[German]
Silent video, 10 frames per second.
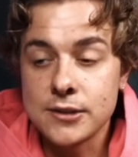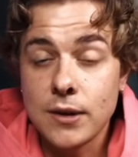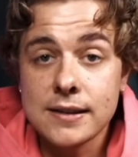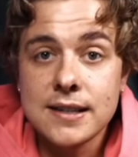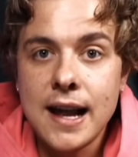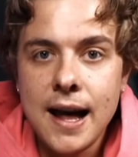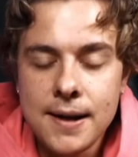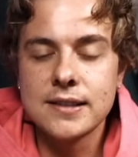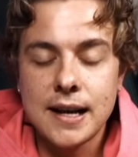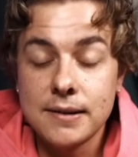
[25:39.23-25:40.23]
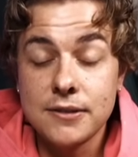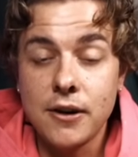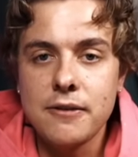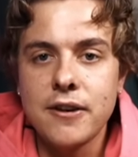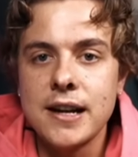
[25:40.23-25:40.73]
Also ganz klar, es kann nicht
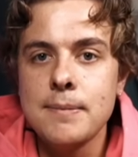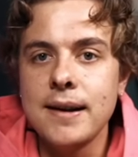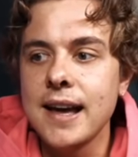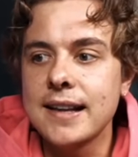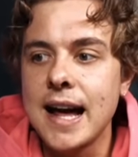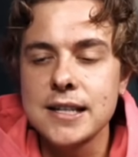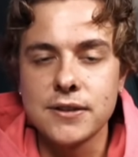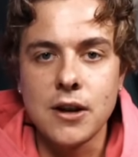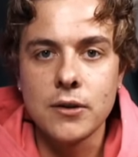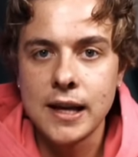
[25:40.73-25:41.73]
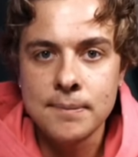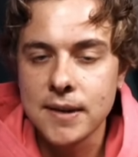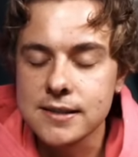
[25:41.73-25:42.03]
von Anfang an immer direkt alles Vertrauen geben,